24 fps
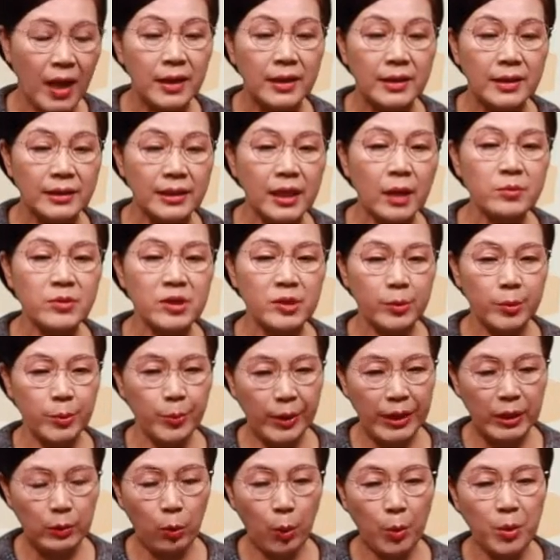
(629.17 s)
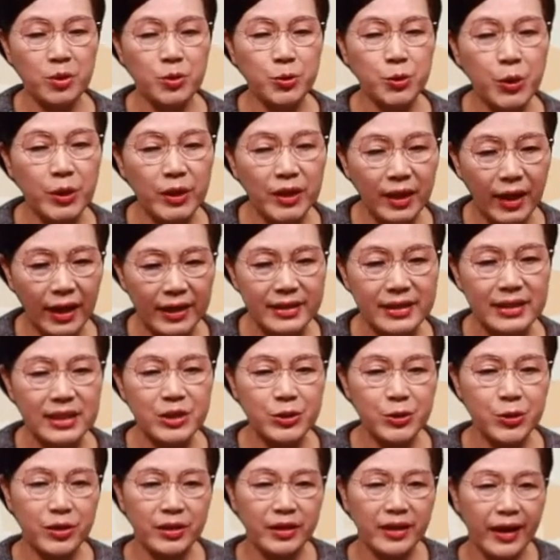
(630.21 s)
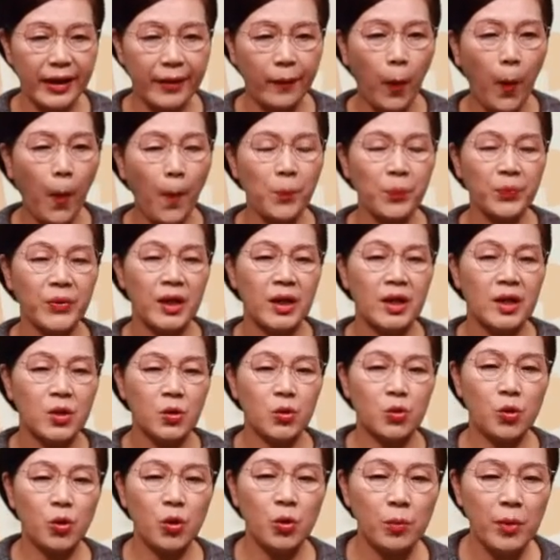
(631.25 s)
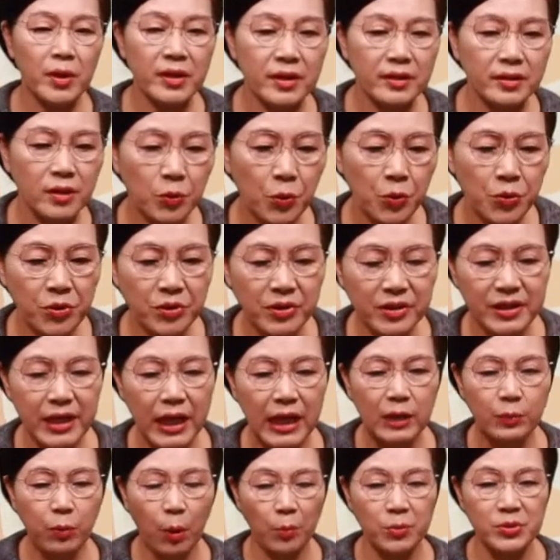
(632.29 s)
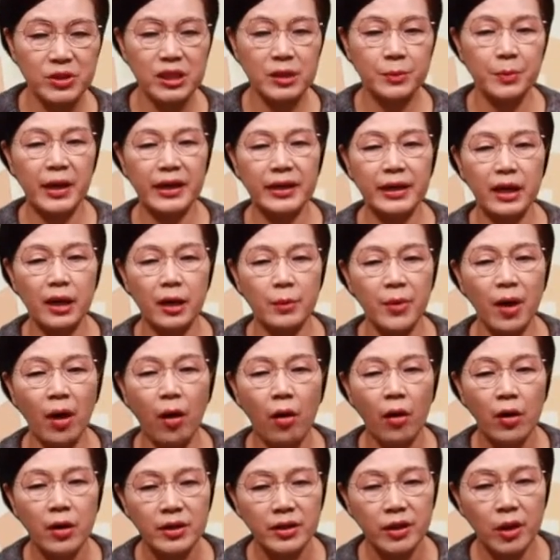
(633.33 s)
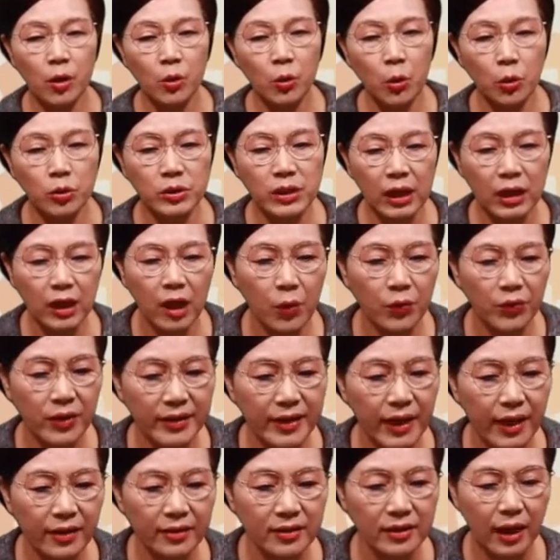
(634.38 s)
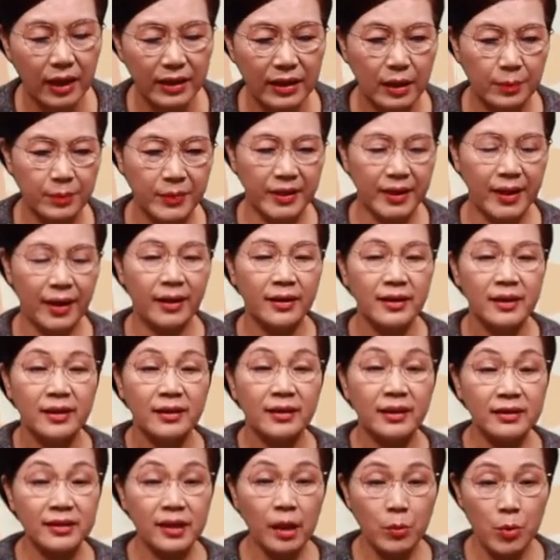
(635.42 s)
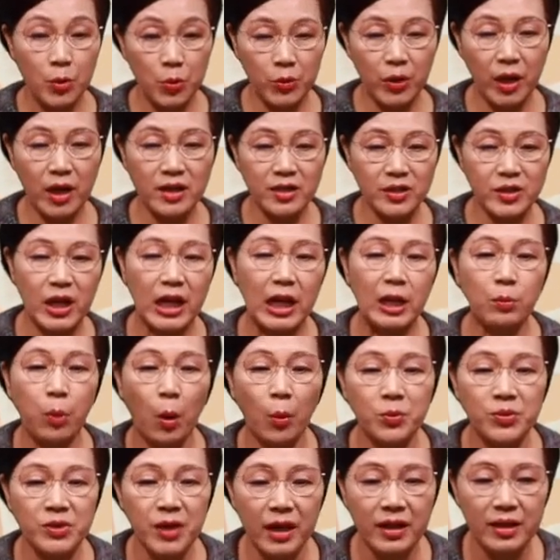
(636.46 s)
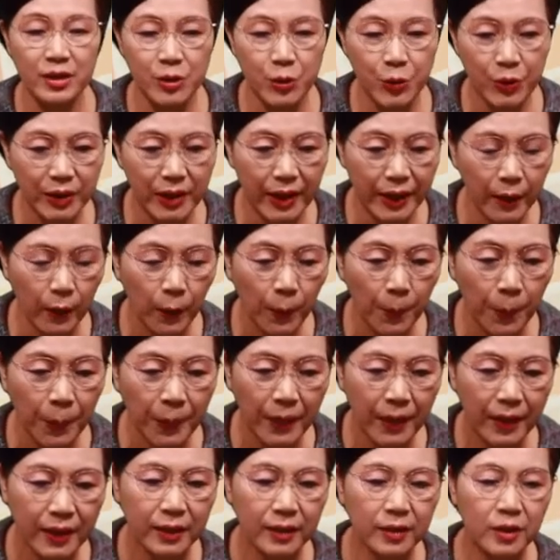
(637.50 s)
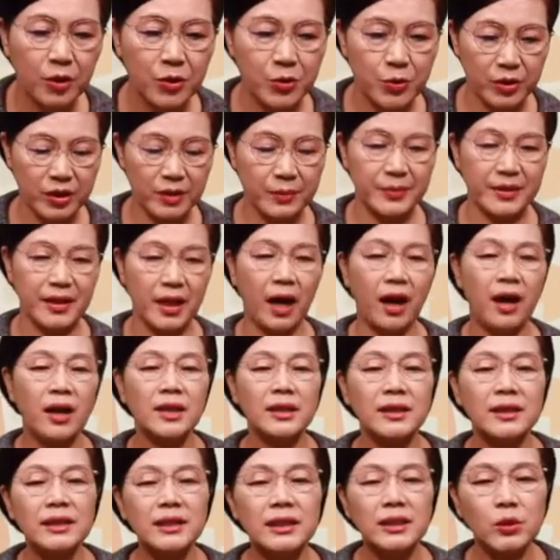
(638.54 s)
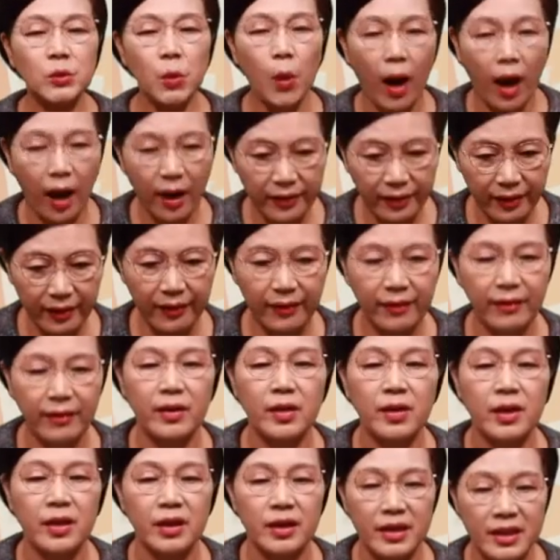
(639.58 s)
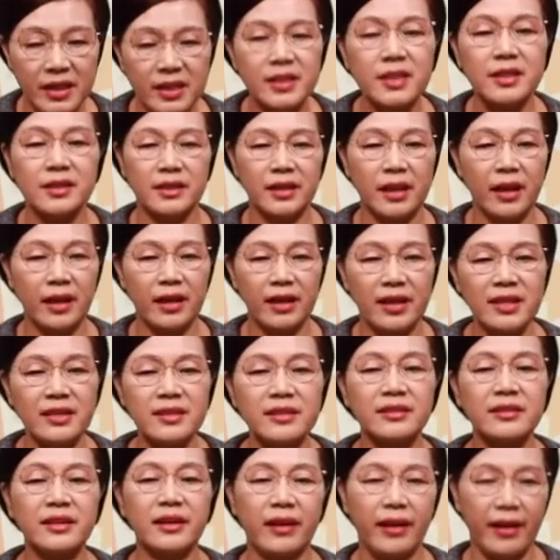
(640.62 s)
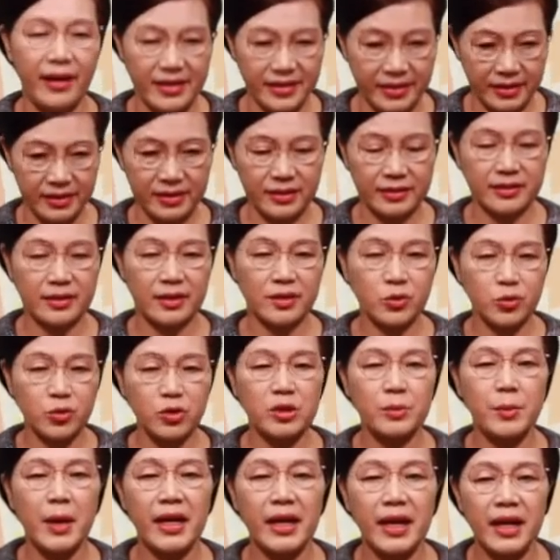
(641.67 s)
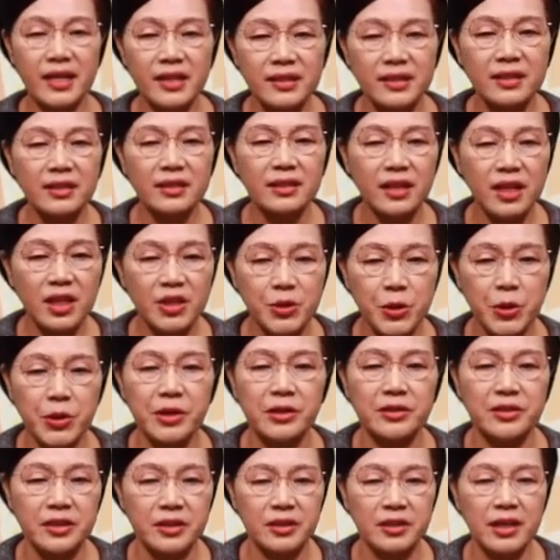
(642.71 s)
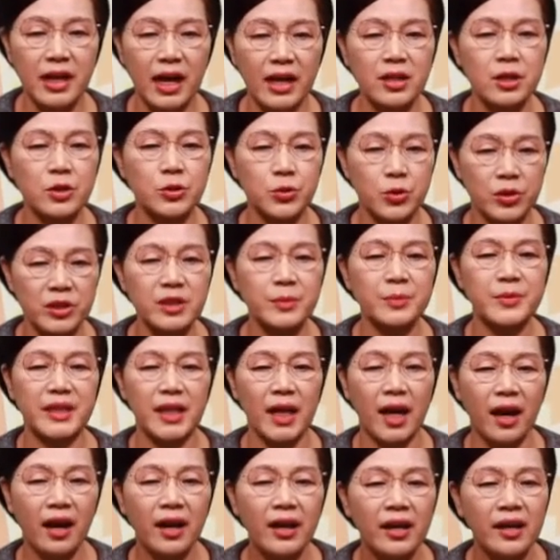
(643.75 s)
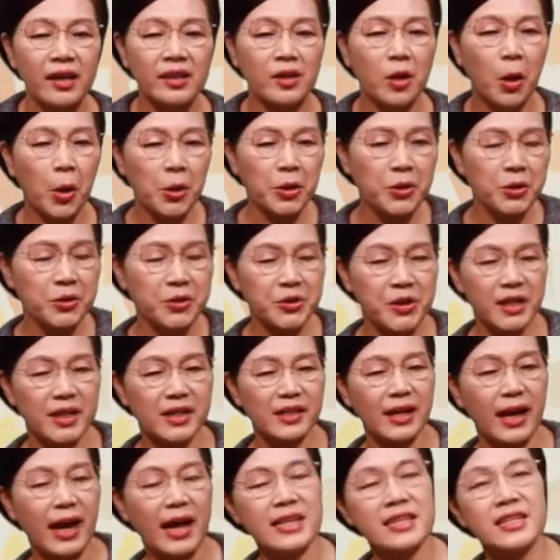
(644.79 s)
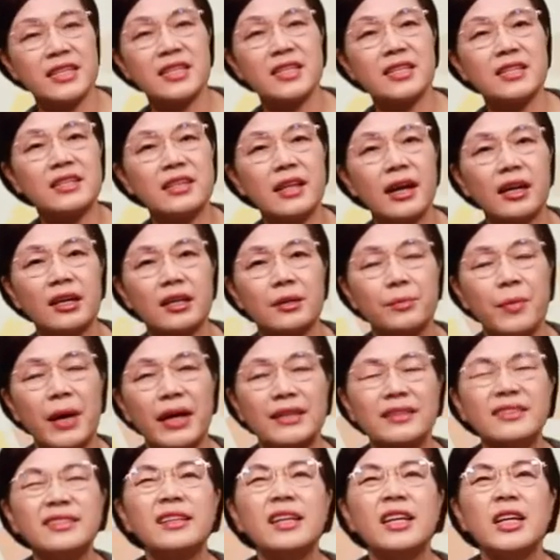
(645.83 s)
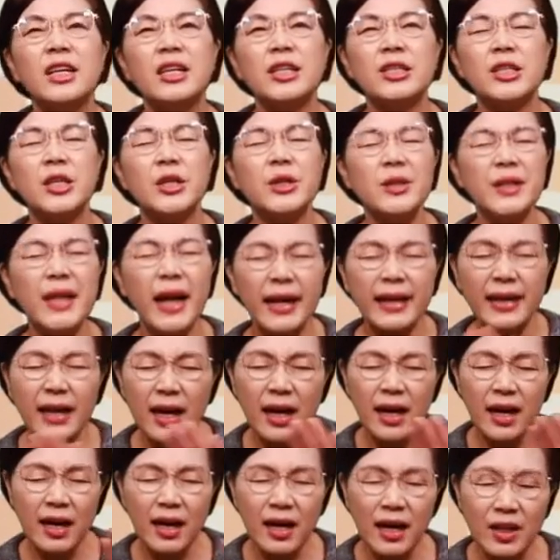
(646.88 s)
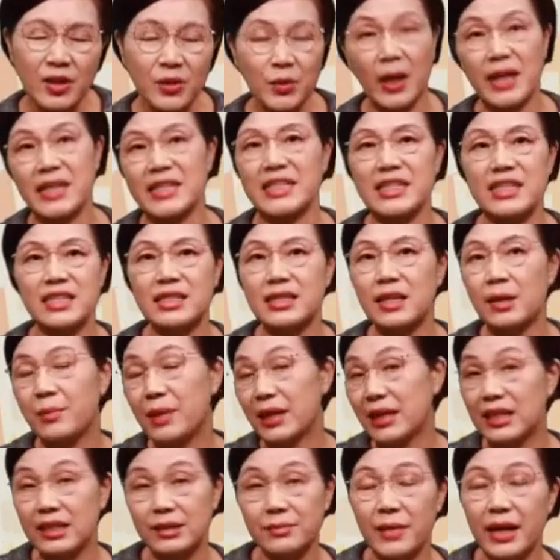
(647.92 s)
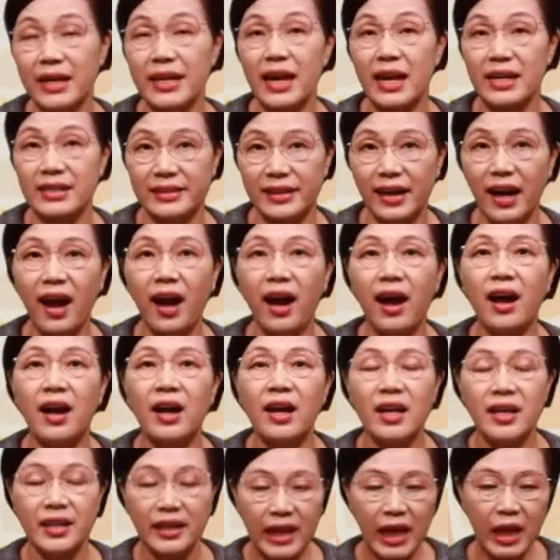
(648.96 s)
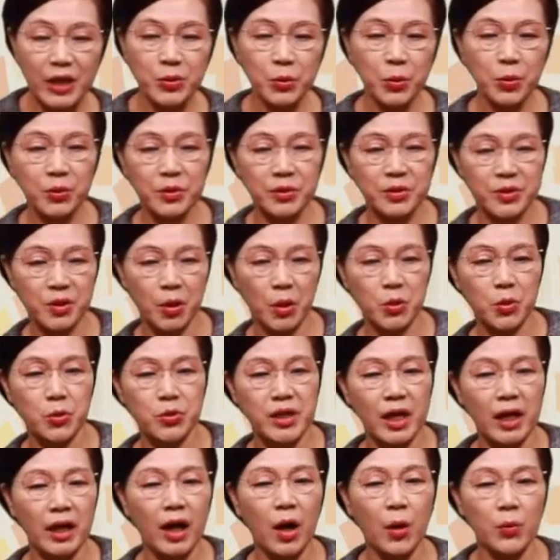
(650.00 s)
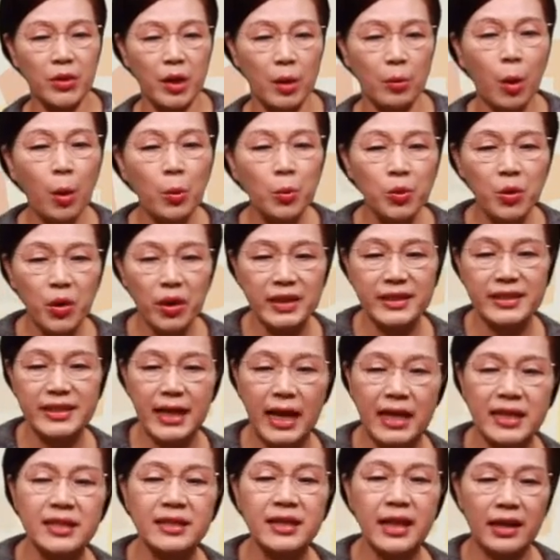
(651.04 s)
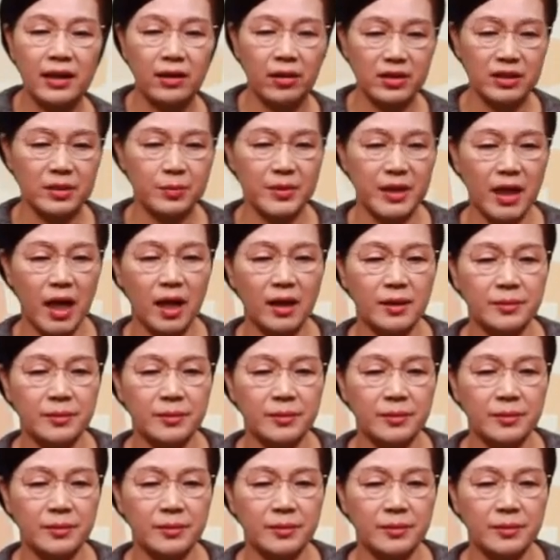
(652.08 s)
32페이지 보면 죄를 안 지을 수 있나요? 구원받은 성도들은 죄를 범치 말아야 하며 결코 죄 가운데 살아서는 안 됩니다. 그렇다면 우리는 죄를 범치 않을 수 있나요? 그럴 수 있습니다. 그리스도 안에 있을 때 in Christ 주님 안에 있을 때 죄를 짓지 않을 수 있습니다. 여기서 죄를 안 짓는 그 말은 죄를 하나도 안 짓는단 말이 그 말이 아니라 계속 적어도 죄 가운데 머물러 있지 않는다는 것입니다.